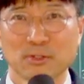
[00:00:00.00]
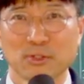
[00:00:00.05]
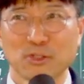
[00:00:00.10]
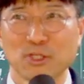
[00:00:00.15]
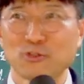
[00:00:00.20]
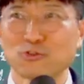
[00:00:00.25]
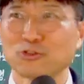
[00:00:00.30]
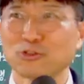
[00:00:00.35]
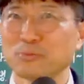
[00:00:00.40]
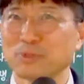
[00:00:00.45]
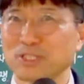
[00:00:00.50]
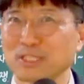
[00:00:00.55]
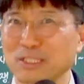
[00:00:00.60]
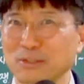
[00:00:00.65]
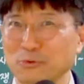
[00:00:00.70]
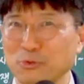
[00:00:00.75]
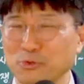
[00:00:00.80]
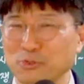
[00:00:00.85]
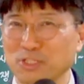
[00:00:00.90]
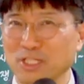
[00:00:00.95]
예수님이 이렇게
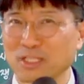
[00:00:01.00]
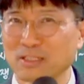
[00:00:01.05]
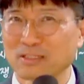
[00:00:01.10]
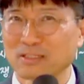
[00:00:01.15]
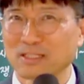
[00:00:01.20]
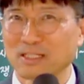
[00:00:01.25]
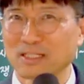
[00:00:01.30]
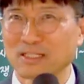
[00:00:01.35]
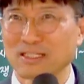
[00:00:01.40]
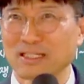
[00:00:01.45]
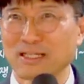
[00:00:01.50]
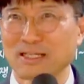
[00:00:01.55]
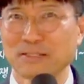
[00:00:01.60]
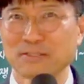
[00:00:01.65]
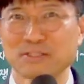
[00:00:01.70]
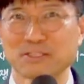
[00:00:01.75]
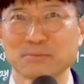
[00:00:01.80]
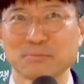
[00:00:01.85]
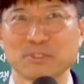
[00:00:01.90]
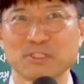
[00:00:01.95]
통치하는데 이게
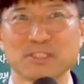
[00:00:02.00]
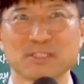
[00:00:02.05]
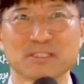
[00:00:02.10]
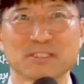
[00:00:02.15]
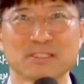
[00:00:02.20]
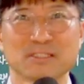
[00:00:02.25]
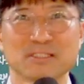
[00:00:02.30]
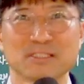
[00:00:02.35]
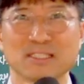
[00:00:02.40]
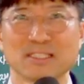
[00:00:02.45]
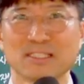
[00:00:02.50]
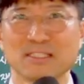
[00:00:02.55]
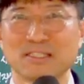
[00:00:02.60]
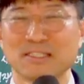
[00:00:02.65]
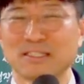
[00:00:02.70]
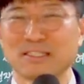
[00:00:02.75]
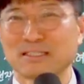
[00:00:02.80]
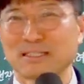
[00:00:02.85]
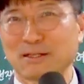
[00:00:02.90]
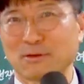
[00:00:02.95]
지금 이런 전쟁이
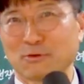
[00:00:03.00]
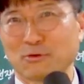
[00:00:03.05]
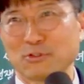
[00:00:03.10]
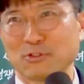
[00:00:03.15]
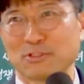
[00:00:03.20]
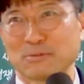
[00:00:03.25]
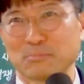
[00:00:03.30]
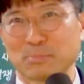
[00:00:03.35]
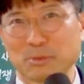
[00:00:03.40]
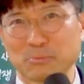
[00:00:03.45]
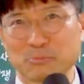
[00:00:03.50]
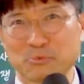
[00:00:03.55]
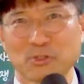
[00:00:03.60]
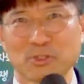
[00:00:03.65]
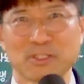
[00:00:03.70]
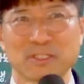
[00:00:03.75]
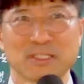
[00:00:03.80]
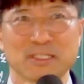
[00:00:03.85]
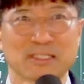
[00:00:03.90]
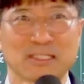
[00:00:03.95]
일어나고 이런
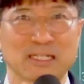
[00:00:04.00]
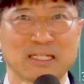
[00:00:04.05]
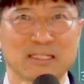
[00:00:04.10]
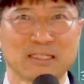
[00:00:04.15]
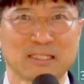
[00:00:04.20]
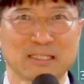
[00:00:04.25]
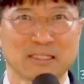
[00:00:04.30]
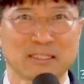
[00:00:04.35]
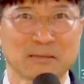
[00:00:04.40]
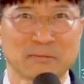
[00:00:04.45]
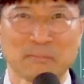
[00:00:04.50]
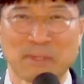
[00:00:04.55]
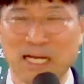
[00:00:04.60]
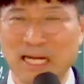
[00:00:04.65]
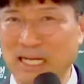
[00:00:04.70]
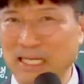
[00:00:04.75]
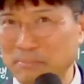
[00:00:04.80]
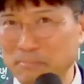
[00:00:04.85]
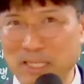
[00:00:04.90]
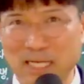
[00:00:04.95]
범죄와 이런 게 다 일어나는 게
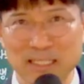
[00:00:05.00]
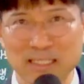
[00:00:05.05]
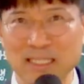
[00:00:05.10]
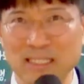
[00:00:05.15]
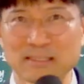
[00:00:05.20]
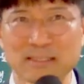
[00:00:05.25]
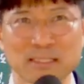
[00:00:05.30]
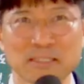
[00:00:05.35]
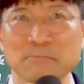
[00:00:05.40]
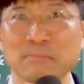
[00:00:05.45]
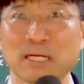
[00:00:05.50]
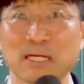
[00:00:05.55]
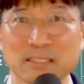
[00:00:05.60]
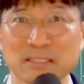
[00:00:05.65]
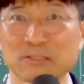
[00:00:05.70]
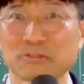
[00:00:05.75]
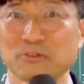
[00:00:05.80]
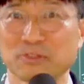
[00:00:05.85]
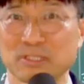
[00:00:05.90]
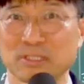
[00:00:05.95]
말이 안 되는
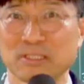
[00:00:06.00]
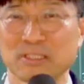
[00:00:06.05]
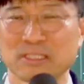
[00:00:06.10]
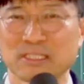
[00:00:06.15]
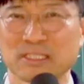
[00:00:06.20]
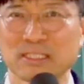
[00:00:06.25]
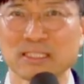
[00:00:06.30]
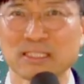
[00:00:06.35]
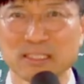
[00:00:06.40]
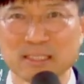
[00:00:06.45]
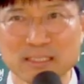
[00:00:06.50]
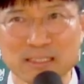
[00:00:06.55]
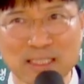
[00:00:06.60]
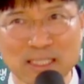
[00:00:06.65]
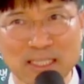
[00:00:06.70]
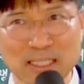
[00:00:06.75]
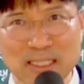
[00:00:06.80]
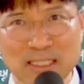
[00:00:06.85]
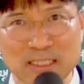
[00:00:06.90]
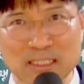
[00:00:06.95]
말이거든요. 그것이 그런
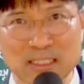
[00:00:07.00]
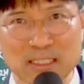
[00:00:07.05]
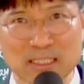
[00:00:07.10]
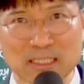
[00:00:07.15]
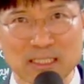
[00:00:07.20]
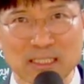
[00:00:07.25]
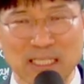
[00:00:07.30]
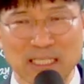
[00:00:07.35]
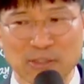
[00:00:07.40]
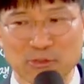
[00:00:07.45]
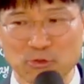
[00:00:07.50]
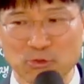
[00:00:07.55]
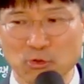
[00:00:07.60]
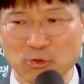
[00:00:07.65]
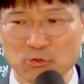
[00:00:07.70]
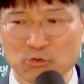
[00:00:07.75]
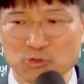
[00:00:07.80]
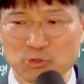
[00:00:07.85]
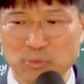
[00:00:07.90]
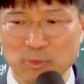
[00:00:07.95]
지식을
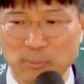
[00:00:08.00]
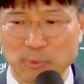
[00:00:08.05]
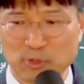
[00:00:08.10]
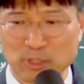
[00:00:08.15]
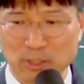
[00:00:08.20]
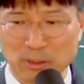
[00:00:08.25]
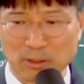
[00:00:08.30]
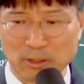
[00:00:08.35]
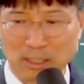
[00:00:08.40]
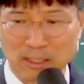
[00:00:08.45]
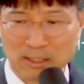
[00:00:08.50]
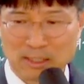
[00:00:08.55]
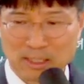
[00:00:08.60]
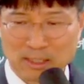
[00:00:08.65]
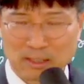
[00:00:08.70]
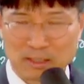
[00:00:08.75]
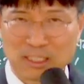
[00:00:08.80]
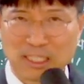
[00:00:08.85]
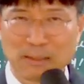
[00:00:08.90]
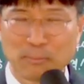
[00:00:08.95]
가지고 주님의 보좌,
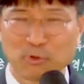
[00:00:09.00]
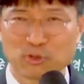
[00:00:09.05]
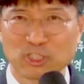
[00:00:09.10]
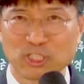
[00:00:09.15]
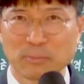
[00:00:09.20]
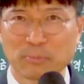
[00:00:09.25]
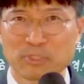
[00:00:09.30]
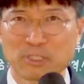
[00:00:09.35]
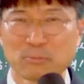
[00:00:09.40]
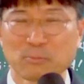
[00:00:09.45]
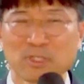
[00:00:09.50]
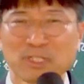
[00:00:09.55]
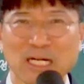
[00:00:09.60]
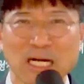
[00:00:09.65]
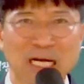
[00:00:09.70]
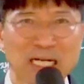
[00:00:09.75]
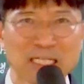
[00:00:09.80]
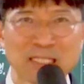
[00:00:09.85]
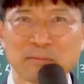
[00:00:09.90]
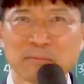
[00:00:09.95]
은혜의 보좌 앞에서
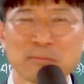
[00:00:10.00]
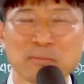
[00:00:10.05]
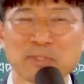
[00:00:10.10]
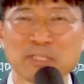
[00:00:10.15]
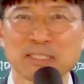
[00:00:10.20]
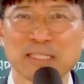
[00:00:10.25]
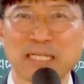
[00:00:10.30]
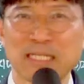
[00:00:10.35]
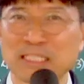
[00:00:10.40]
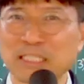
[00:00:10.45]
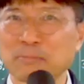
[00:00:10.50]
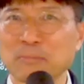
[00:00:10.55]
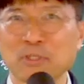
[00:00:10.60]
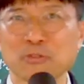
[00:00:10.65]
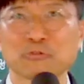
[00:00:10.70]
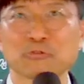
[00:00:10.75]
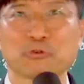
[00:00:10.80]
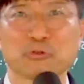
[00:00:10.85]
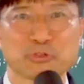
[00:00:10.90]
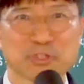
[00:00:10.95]
뭔가 아뢰면
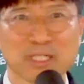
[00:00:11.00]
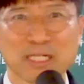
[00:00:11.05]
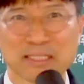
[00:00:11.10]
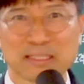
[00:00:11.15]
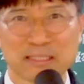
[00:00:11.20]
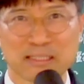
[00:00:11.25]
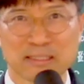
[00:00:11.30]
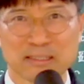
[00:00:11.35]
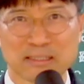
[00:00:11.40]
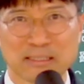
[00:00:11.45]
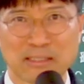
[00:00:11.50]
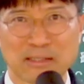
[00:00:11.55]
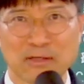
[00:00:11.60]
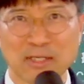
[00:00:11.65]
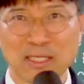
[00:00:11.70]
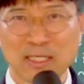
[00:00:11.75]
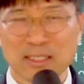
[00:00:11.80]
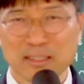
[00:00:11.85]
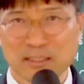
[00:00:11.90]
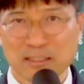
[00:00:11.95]
하나님하고는 교제가 안 되는 거예요.
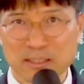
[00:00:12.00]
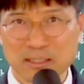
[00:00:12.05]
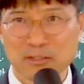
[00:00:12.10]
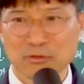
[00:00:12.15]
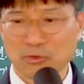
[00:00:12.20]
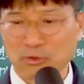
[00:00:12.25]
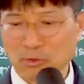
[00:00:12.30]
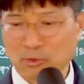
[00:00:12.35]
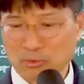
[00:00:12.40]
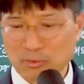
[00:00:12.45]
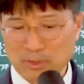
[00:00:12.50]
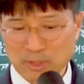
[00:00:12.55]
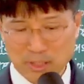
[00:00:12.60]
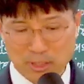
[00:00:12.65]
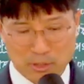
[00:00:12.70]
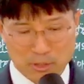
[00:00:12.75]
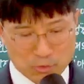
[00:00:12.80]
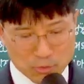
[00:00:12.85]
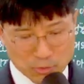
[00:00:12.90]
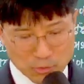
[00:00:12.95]
그리고
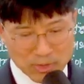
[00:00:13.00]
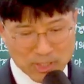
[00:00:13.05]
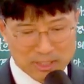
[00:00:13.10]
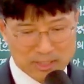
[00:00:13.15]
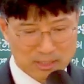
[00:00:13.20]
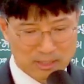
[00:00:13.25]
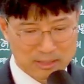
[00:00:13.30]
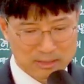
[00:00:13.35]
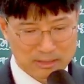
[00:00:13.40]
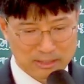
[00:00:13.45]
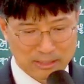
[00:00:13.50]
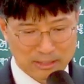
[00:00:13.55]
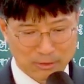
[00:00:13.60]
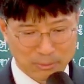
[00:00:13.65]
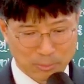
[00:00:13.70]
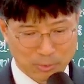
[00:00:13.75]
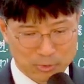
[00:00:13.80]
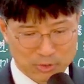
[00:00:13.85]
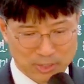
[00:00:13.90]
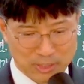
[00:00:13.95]
허공 위에 설 거예요.
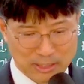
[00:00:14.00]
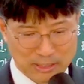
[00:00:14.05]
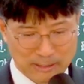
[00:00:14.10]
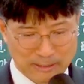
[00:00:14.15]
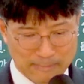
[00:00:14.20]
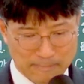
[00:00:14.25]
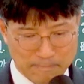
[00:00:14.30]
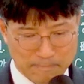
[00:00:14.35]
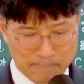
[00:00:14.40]
보좌가.